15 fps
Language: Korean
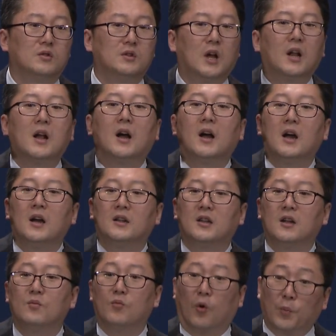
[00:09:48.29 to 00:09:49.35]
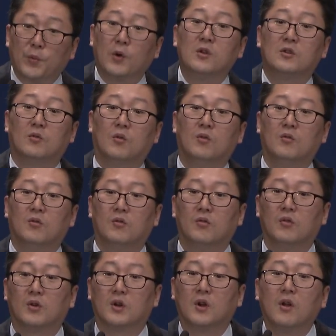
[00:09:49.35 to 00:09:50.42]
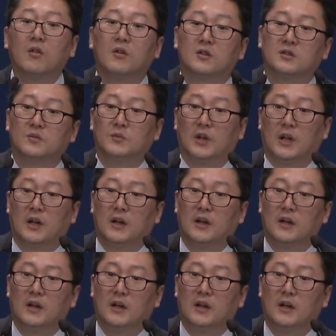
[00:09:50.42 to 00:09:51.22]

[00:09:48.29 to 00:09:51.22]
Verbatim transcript: 살아가야 될 목표이고 그런 것입니다.